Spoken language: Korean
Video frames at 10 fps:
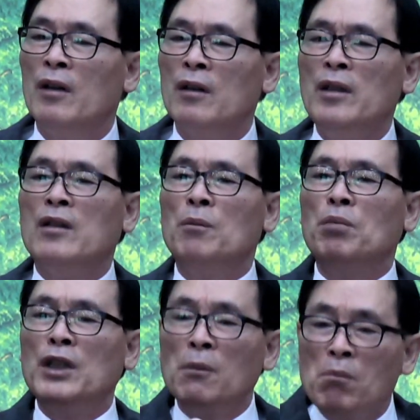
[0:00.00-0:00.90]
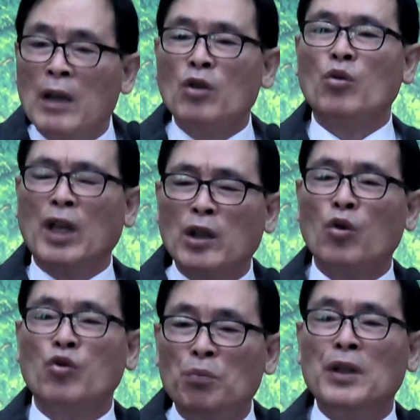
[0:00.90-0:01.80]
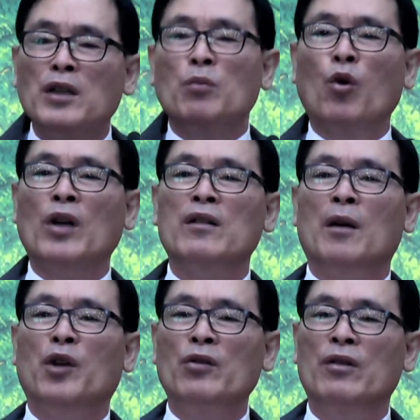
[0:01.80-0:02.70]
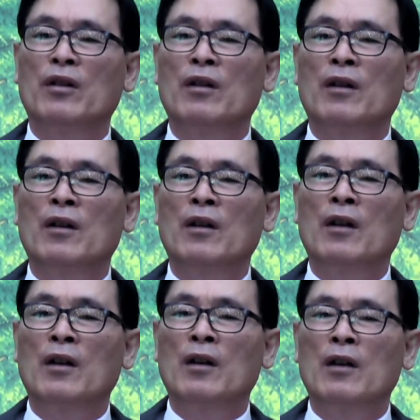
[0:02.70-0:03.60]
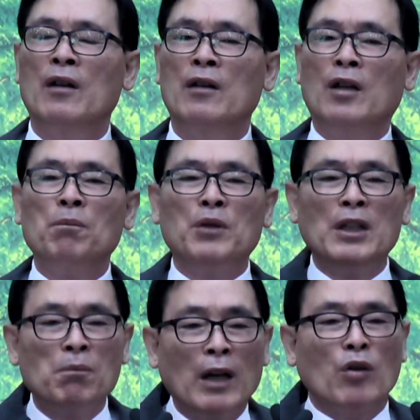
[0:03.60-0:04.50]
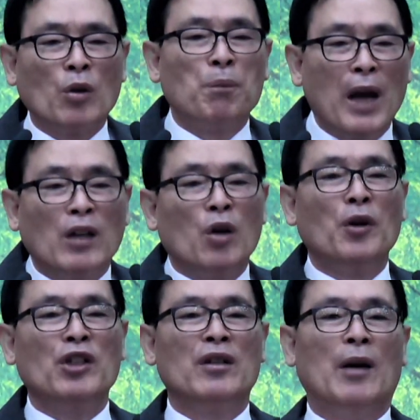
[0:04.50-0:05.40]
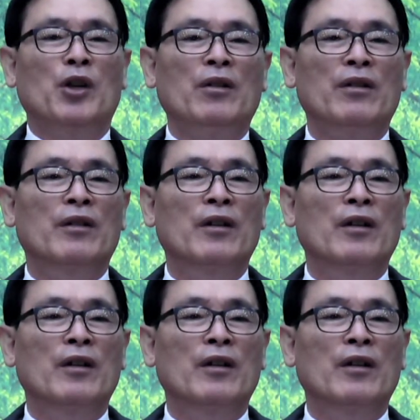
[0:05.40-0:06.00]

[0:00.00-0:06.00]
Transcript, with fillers: 근데 그 믿음마저도 제대로 준비하지 못한다면 그 믿음마저도 빼앗겨 버린다면